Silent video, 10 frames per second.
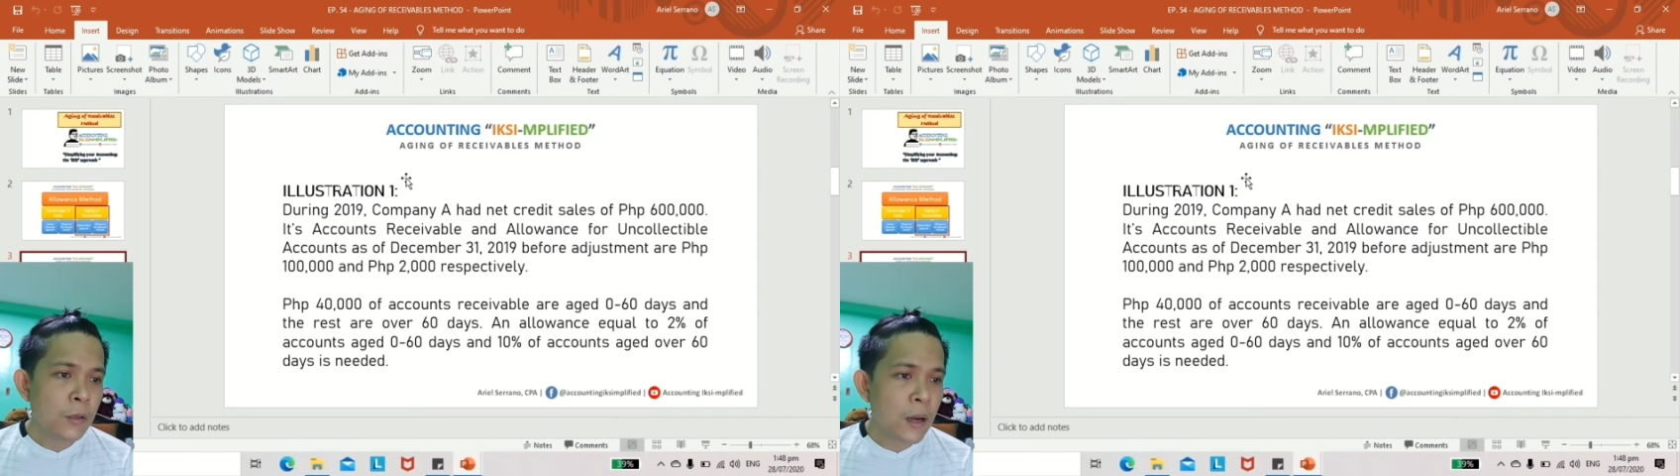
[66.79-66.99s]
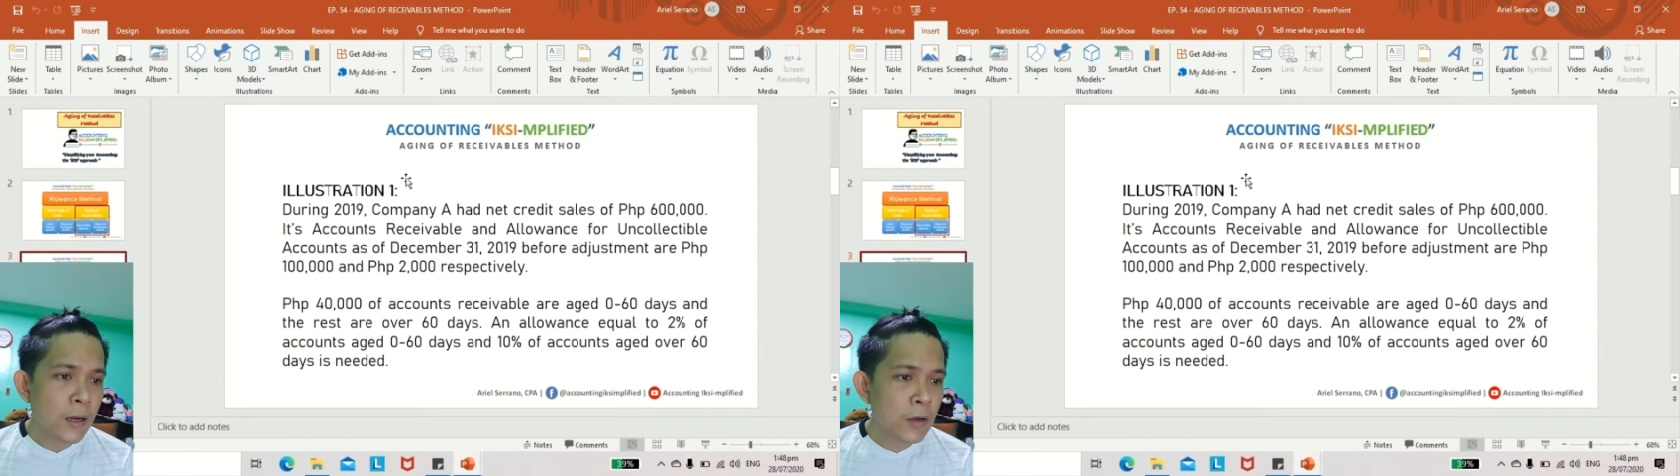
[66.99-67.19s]

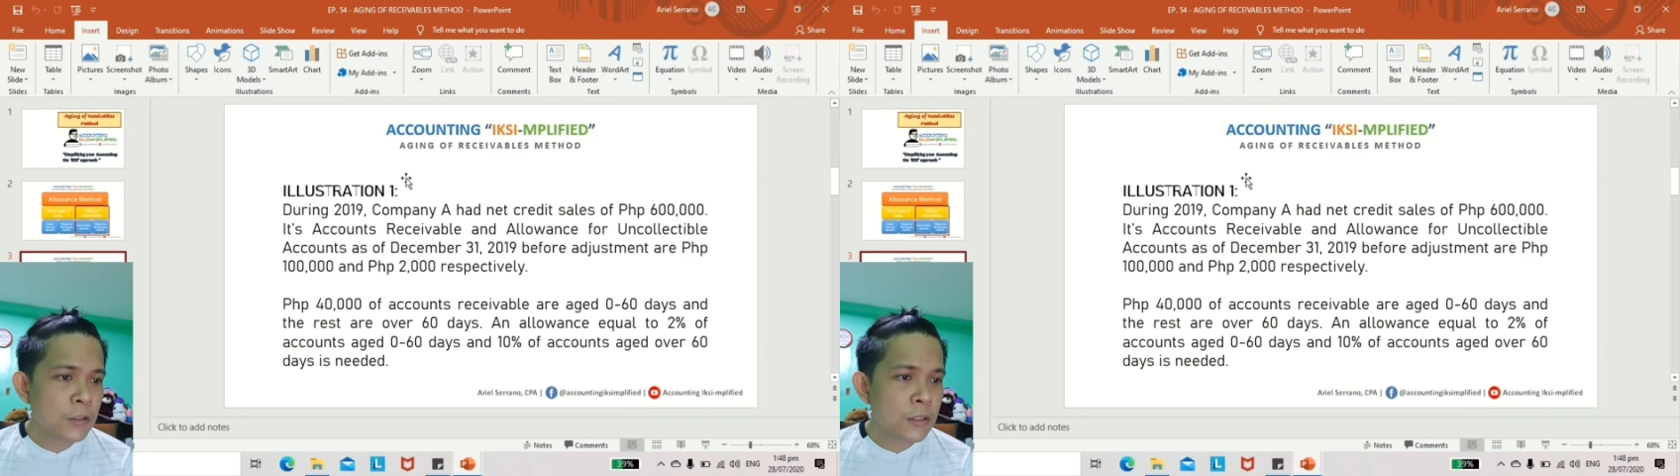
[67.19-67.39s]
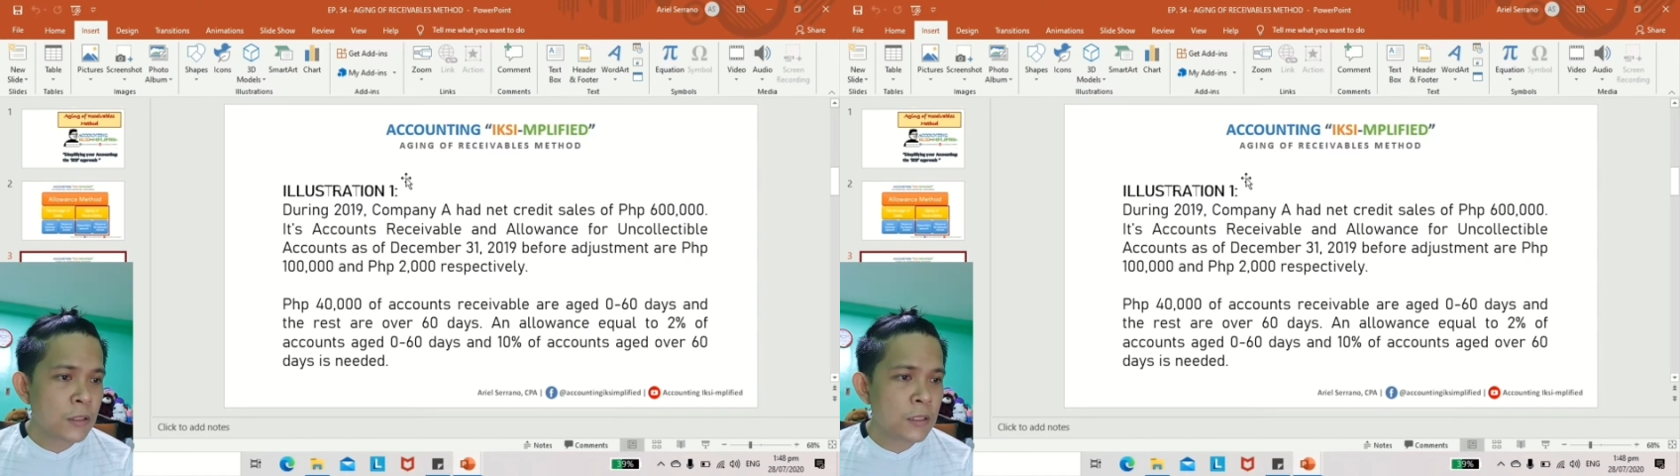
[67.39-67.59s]
Yung
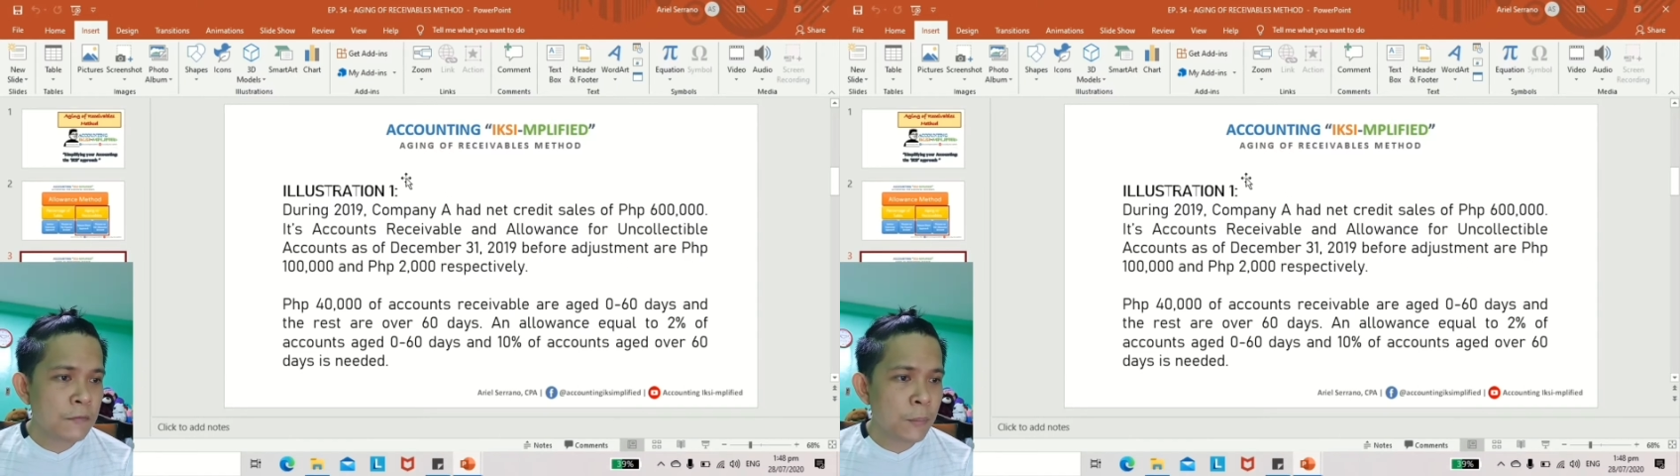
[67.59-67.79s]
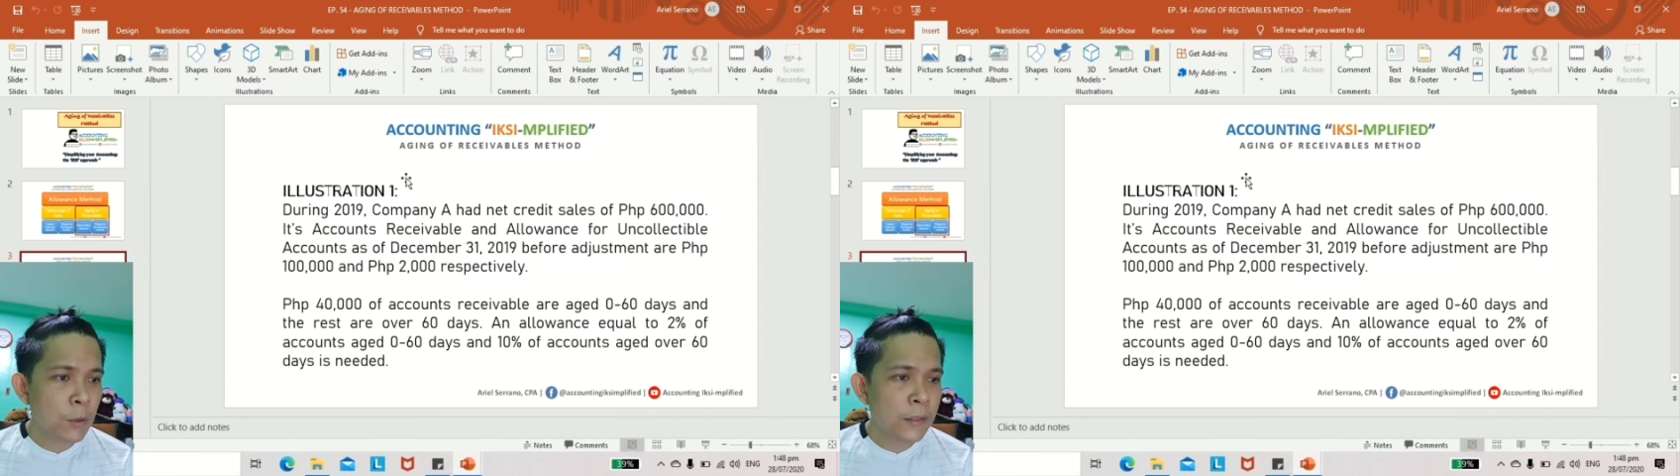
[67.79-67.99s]
accounts
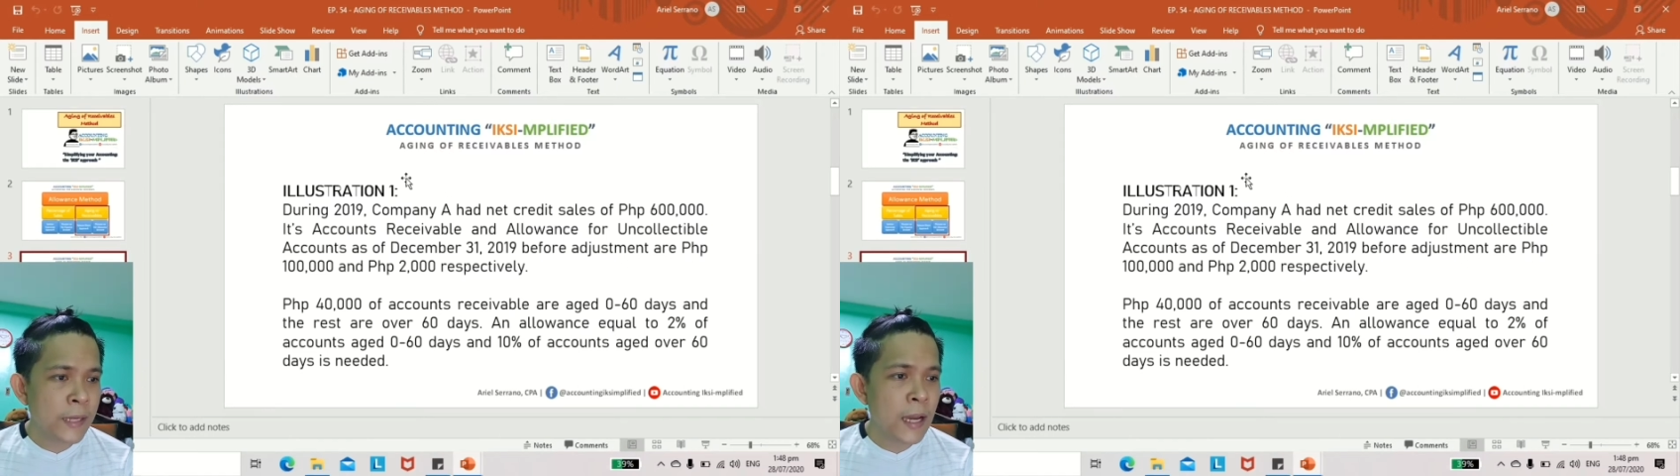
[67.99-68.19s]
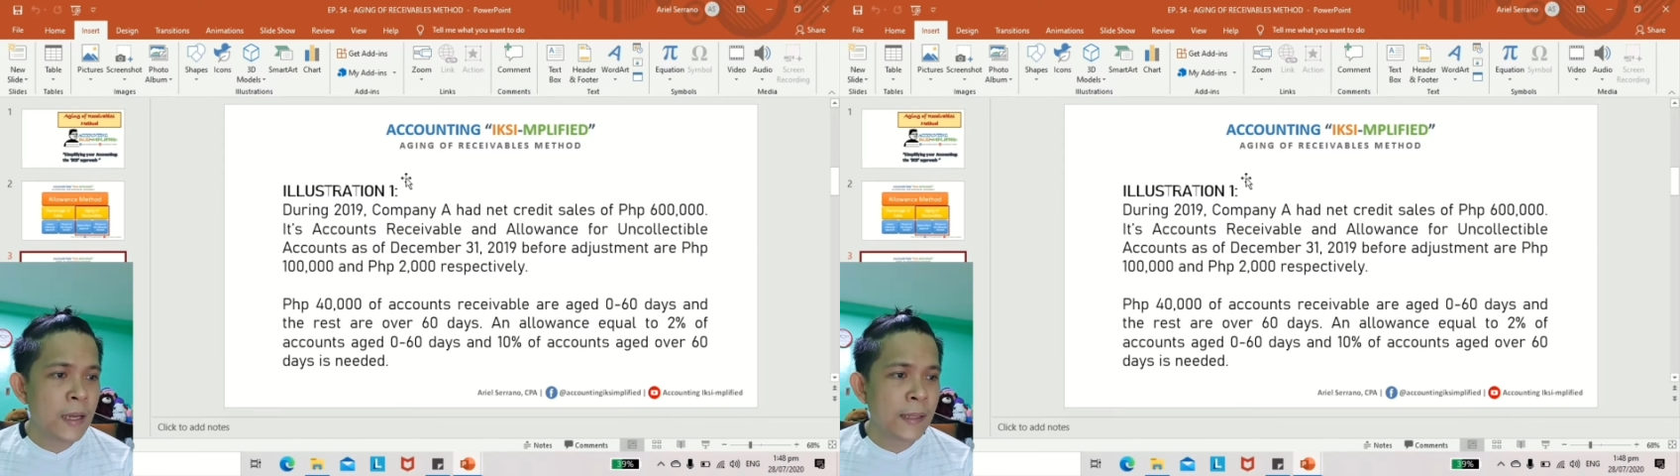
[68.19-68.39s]
receivable
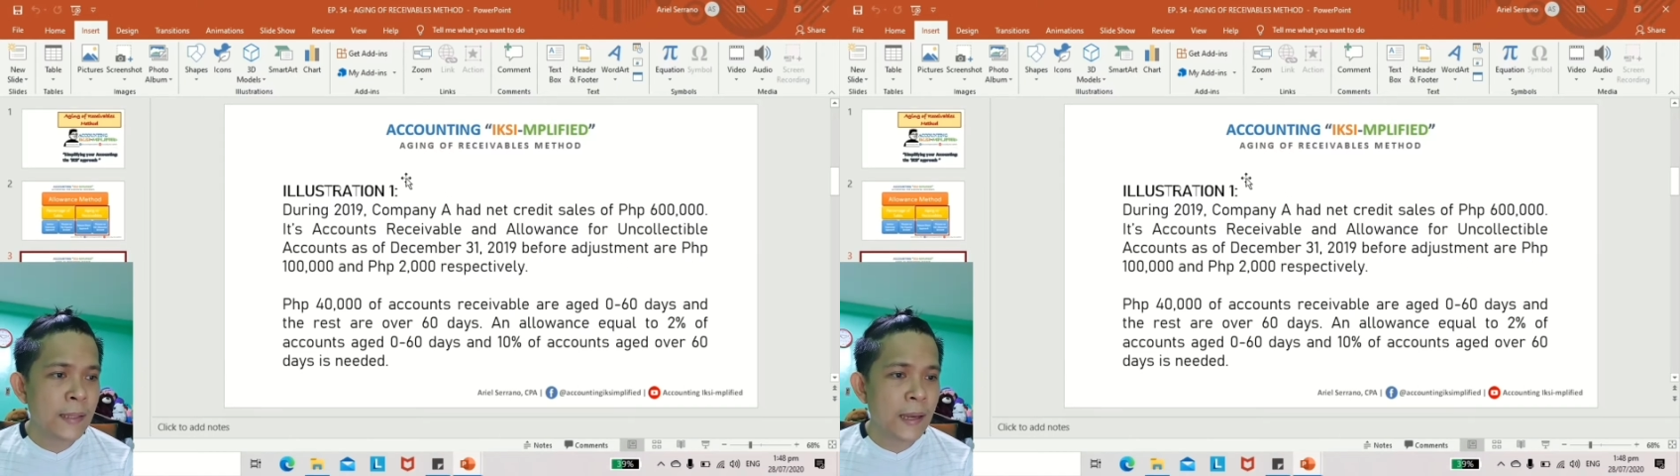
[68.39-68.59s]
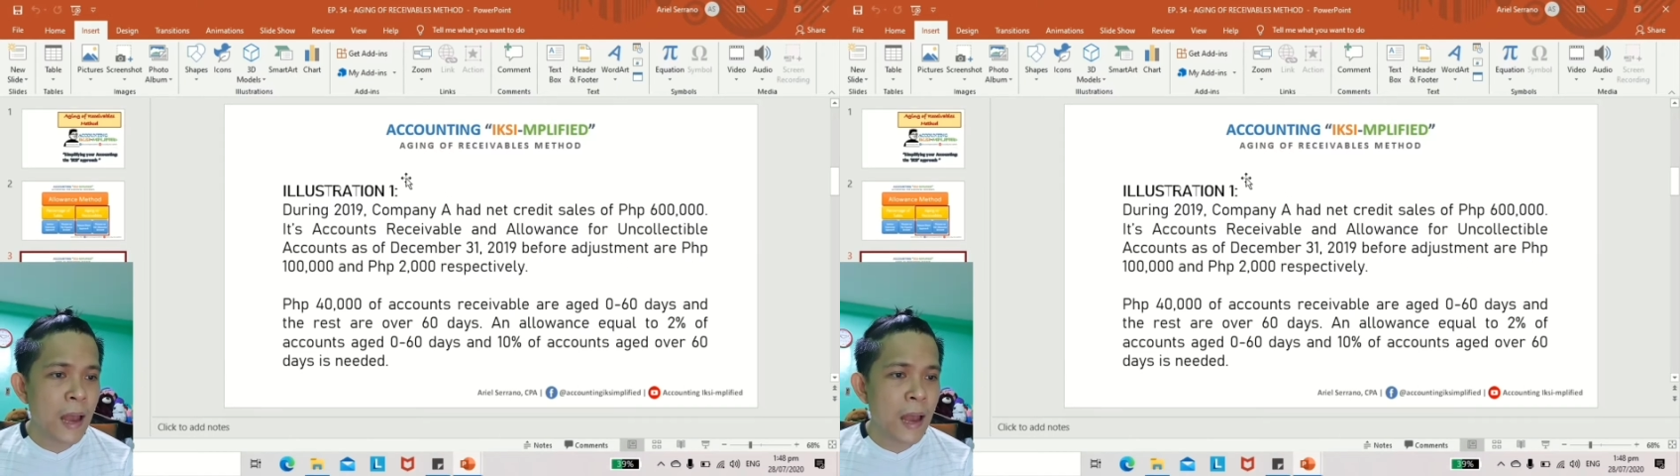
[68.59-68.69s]
niya and